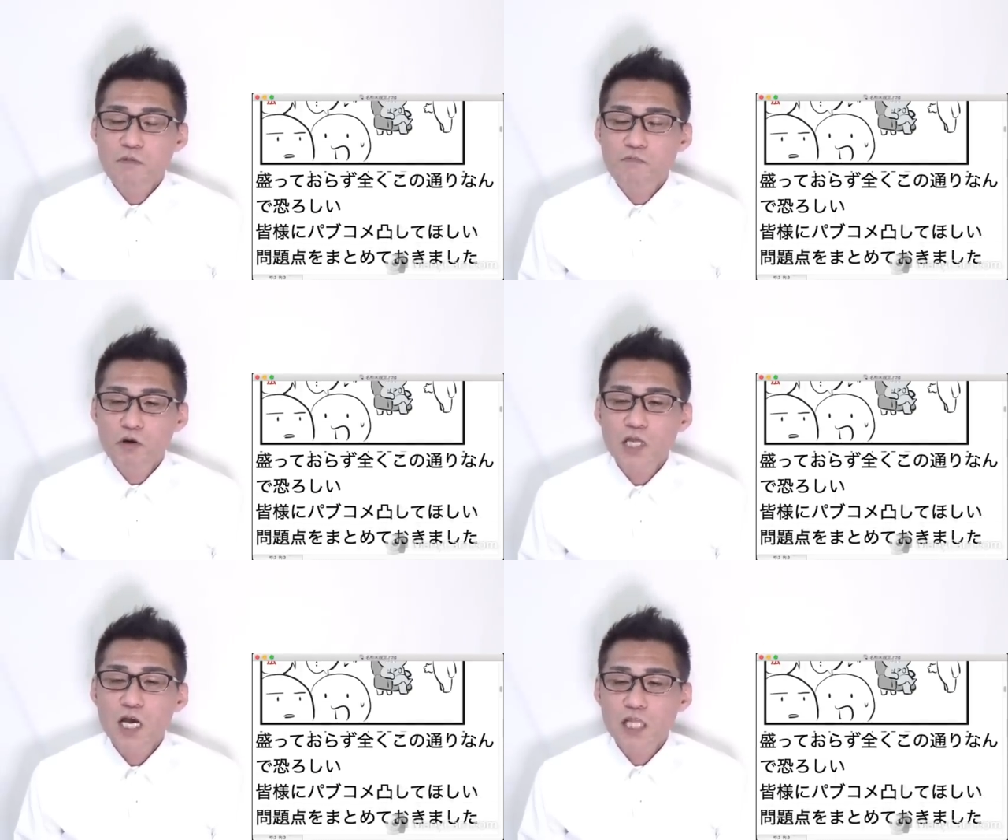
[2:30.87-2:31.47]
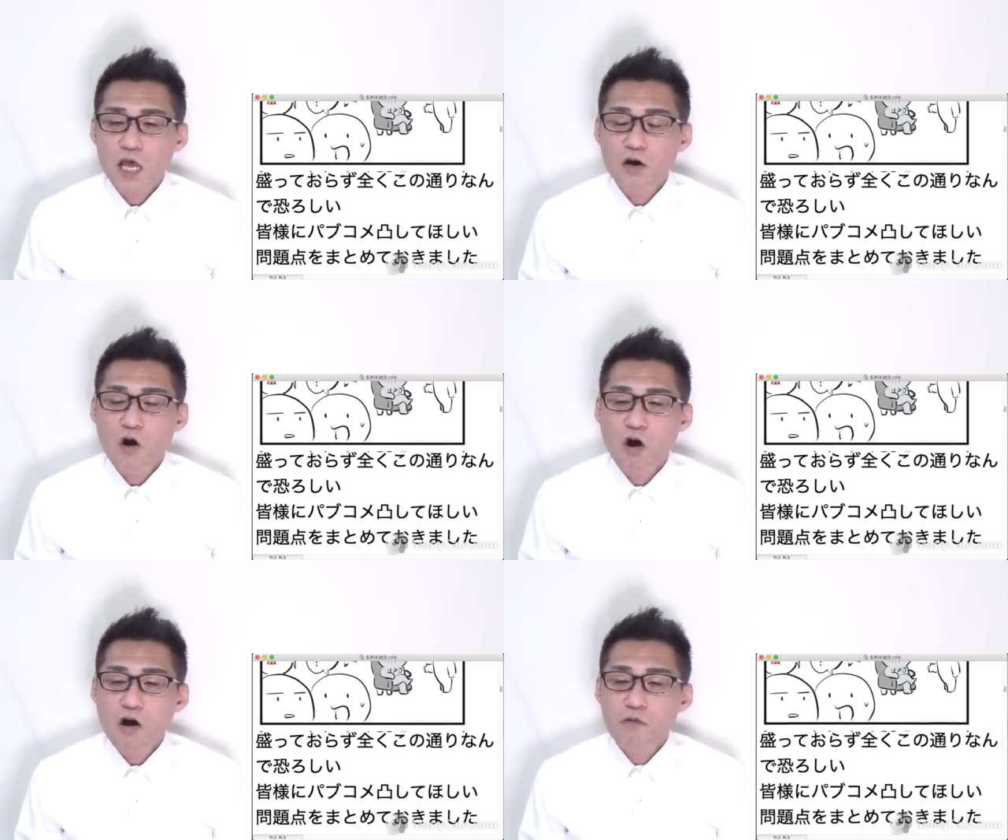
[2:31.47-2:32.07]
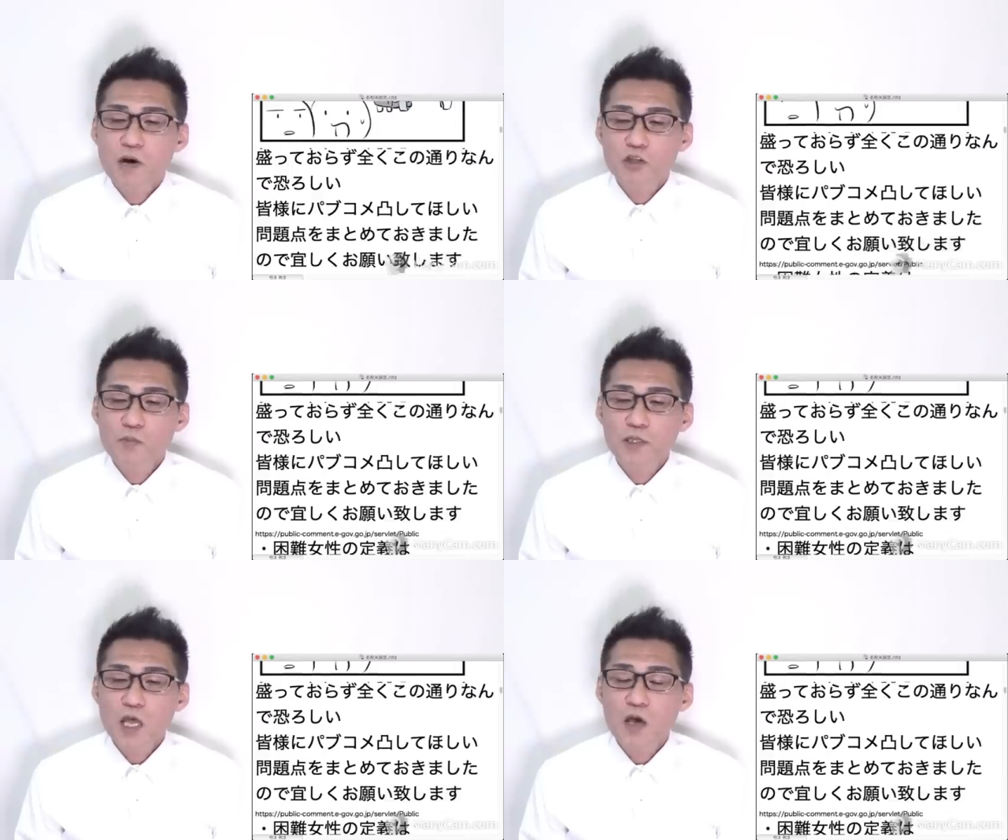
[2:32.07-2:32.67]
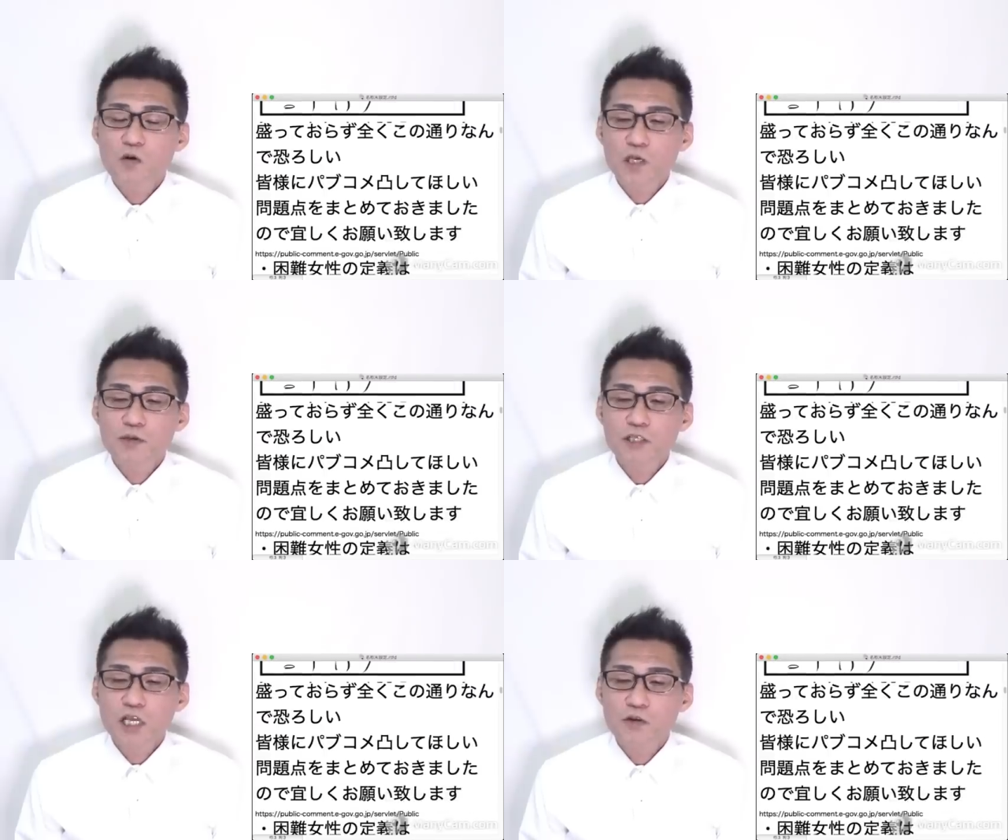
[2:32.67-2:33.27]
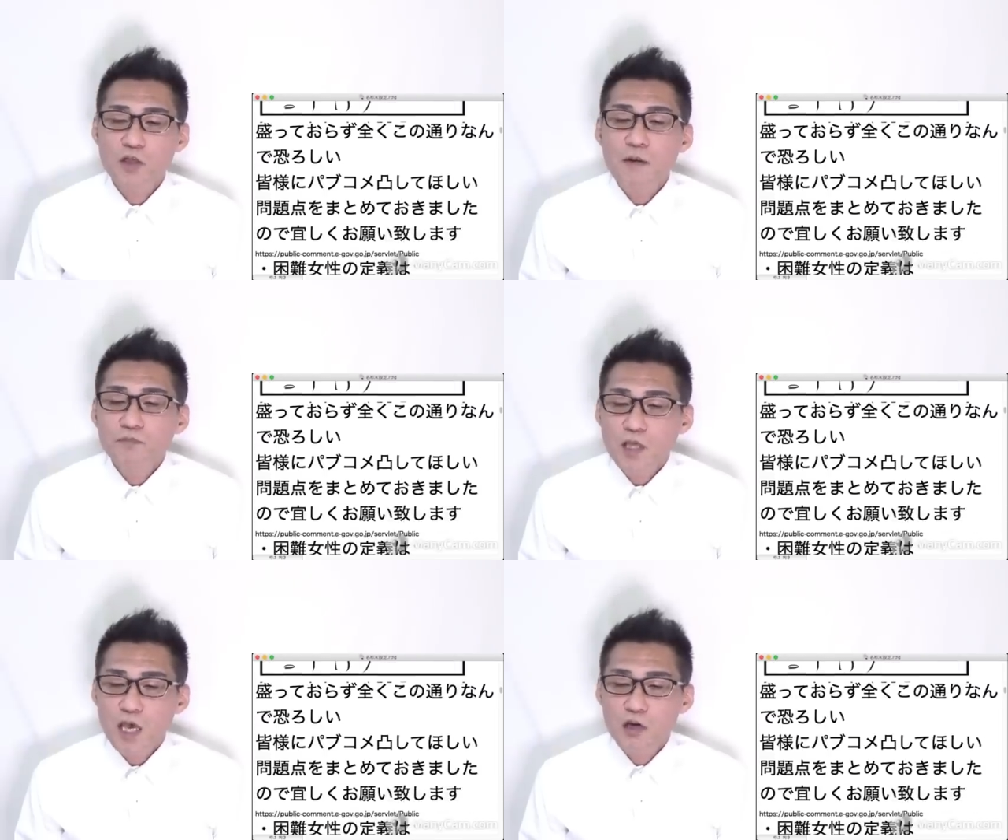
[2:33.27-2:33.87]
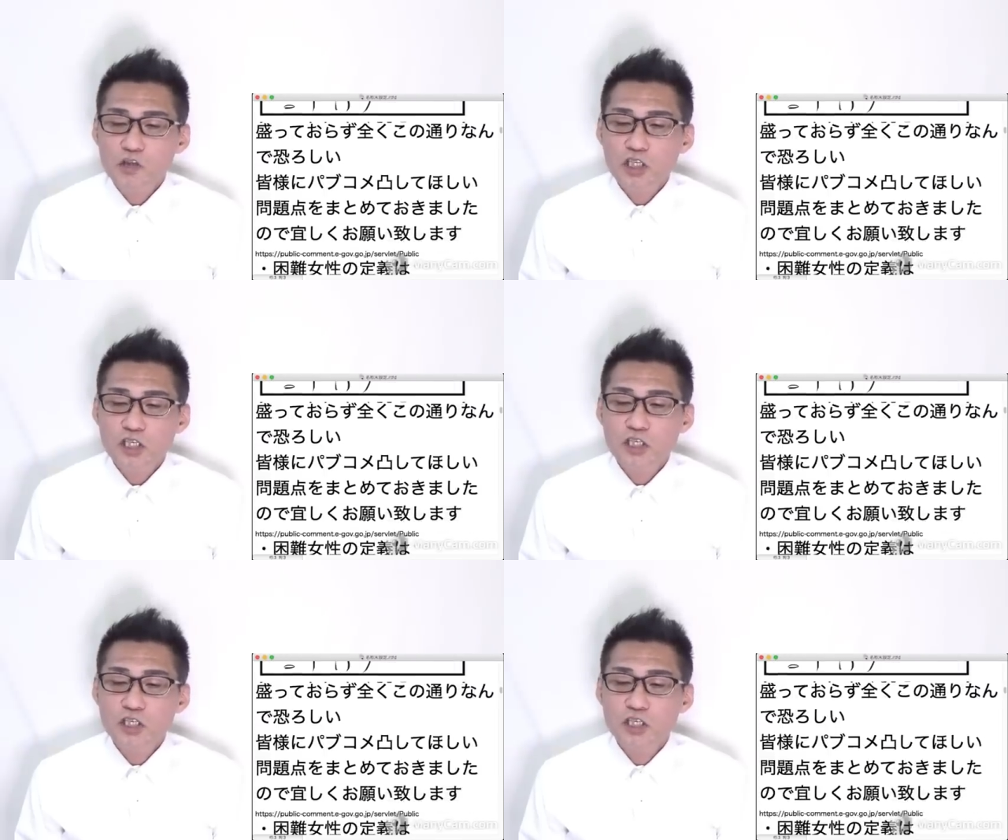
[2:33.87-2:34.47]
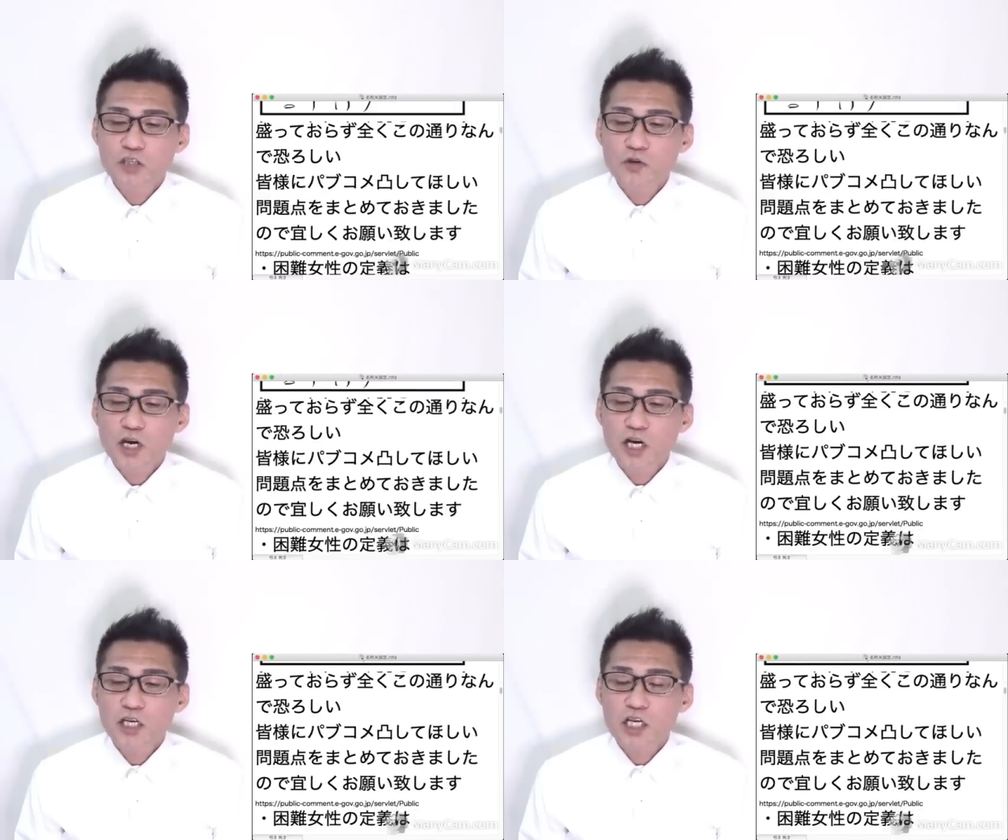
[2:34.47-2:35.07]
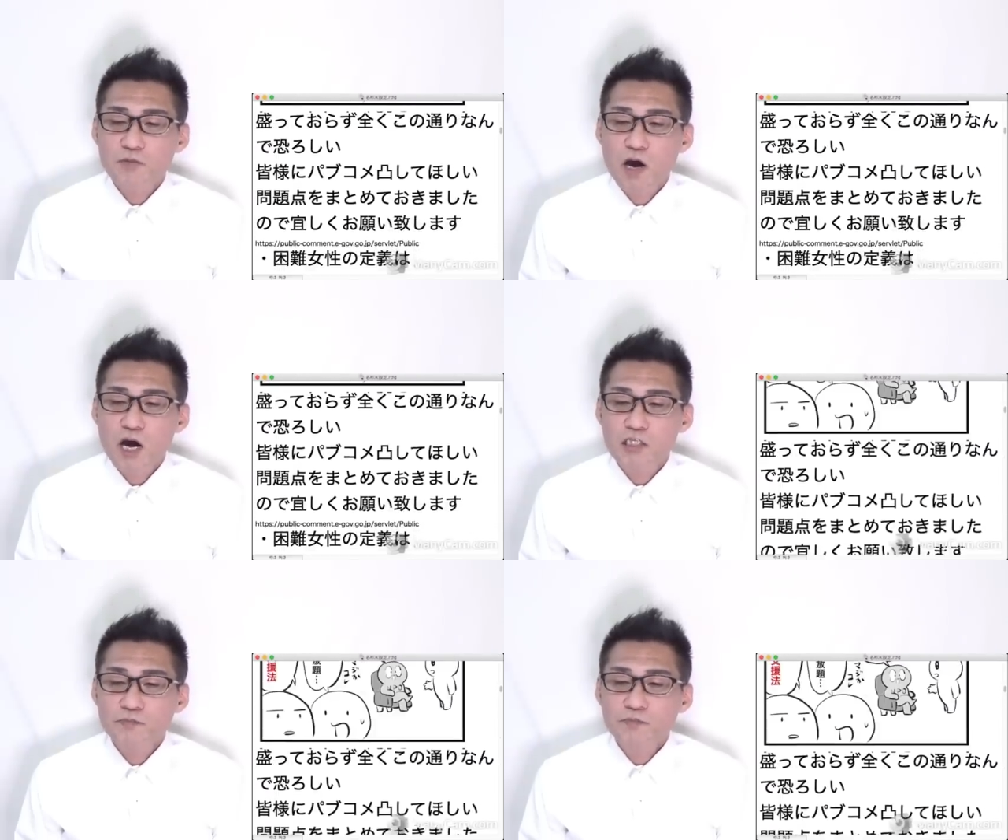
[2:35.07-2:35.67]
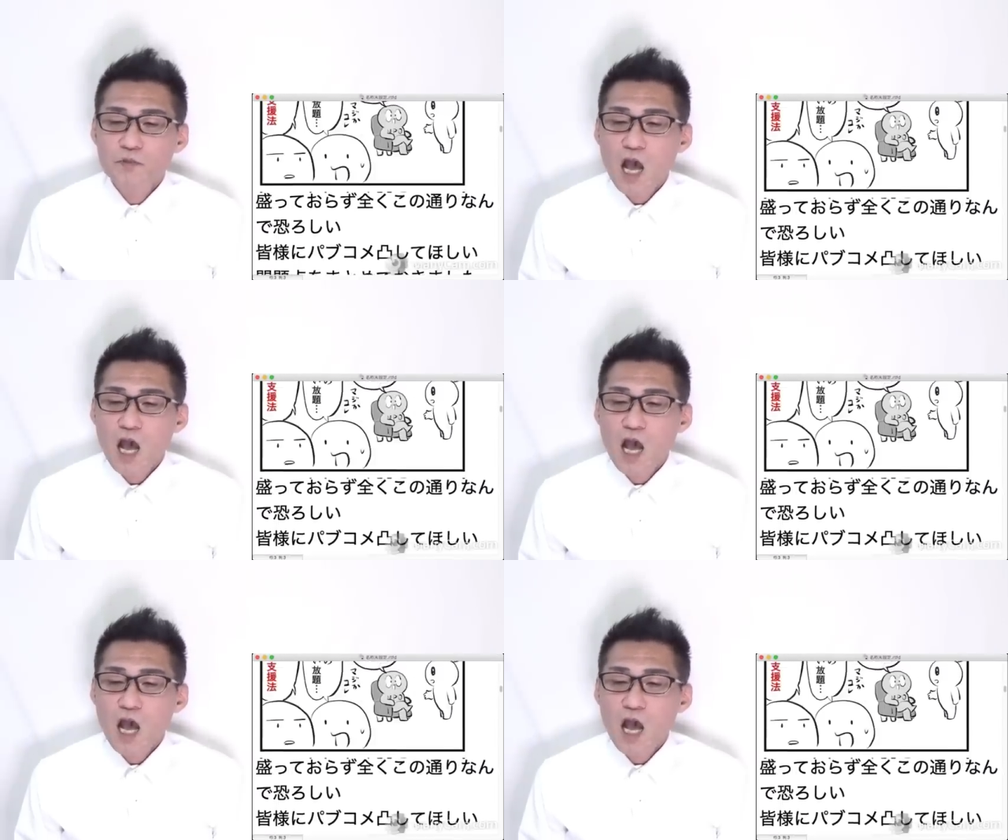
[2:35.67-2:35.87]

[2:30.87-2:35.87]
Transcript: 問題点をまとめておきましたので、えー、よろしくお願いいたします。